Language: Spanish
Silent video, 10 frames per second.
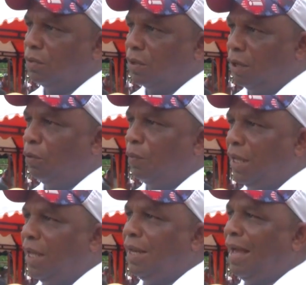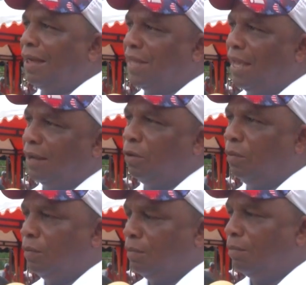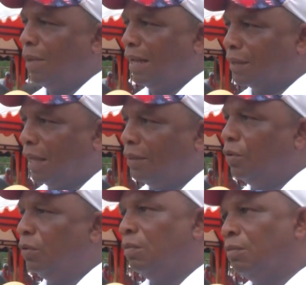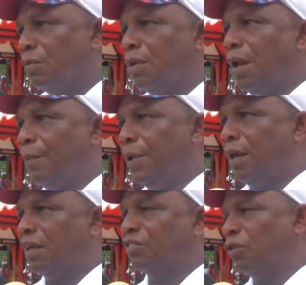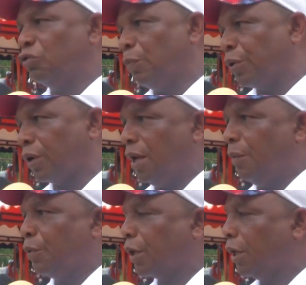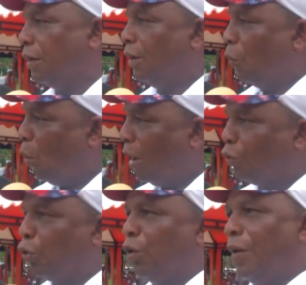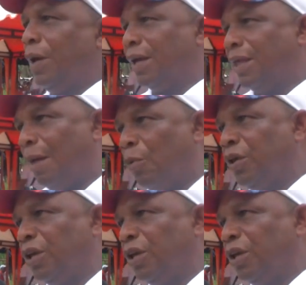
que nos vienen a diario matando las vías de acceso. ¿Por qué? Porque cuando llueve quedamos